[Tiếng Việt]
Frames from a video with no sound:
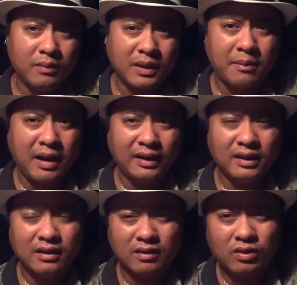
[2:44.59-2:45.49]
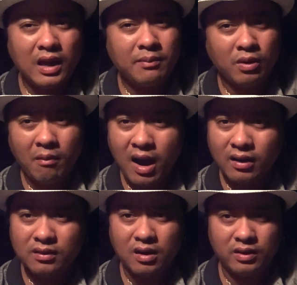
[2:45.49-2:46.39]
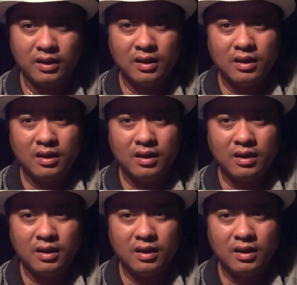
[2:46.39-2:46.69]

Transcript: mà các bạn chỉ cần nói thêm nói bớt thôi